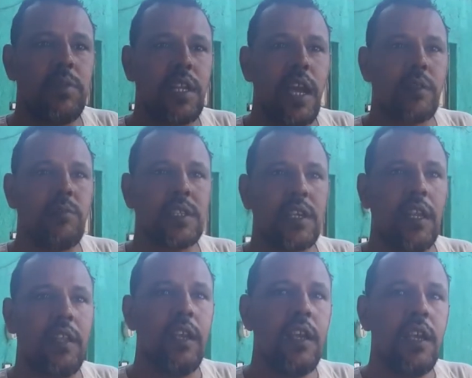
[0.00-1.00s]
بتاعت
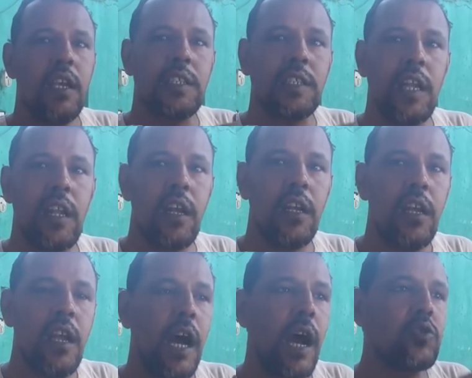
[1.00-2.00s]
مثلا السنه
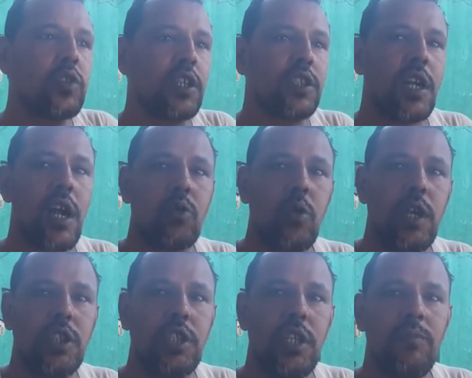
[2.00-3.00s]
عاوز عشرات ولا
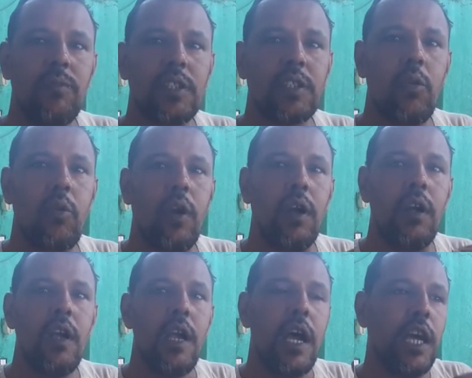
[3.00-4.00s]
عشرين من سو...
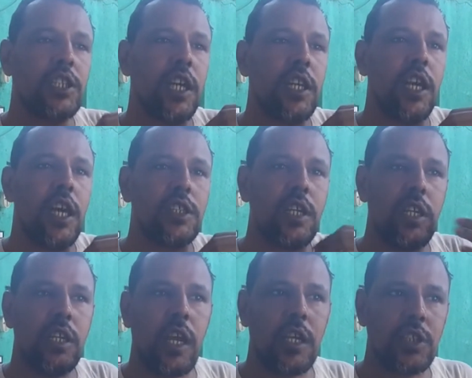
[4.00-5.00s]
عشان ايه عشان
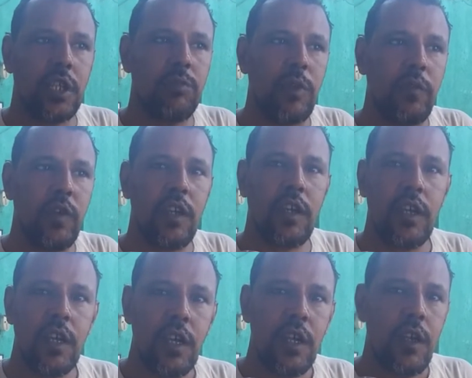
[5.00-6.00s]
ايه عشان يبقى في ايه
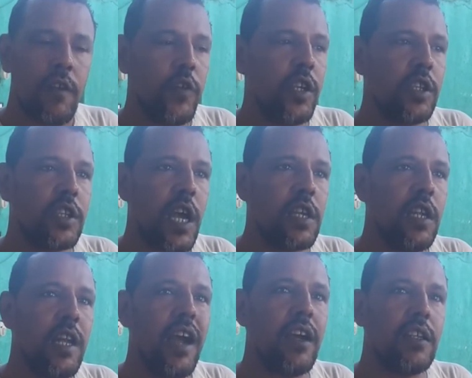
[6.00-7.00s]
في انتاج
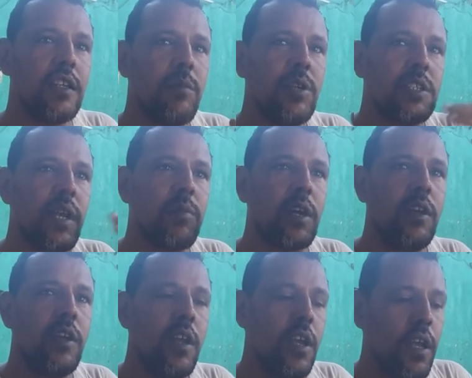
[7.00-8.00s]
لا ده بيسابق
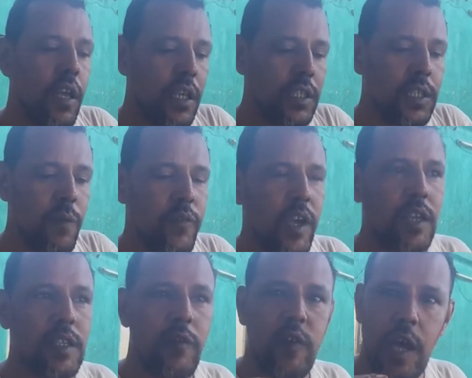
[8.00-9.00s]
اذا
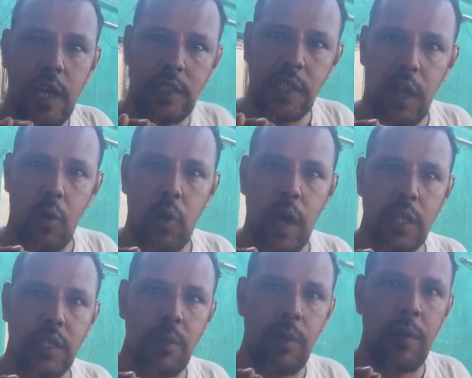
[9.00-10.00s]
في في هذه الاوقات
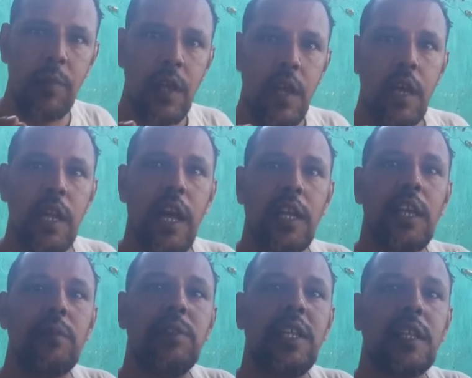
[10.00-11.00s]
تمام الحاجات
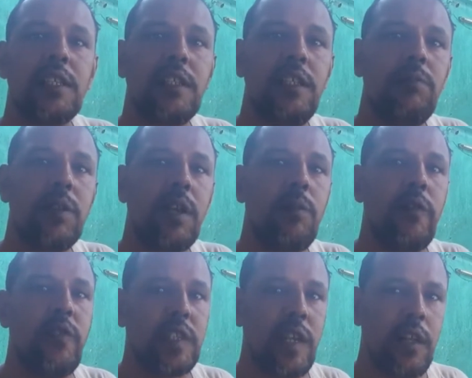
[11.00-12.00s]
بتاعت السنين بتعمل
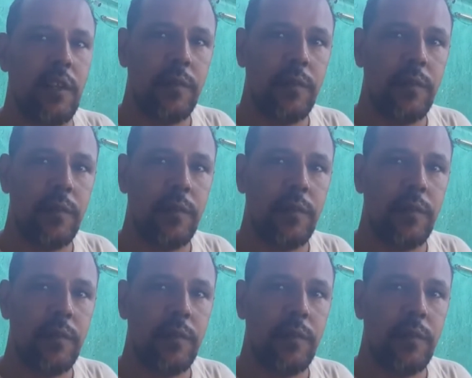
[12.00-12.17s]
في سنه